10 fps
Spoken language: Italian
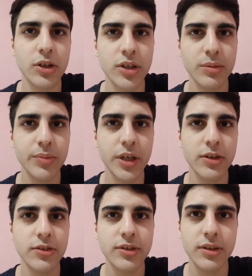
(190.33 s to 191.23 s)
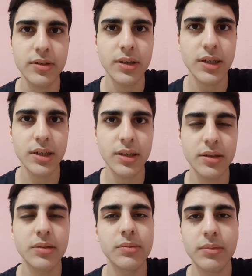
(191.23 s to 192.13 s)
lasciate un piace e iscrivetevi al
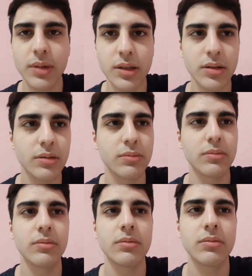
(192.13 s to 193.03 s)
canale. Beh.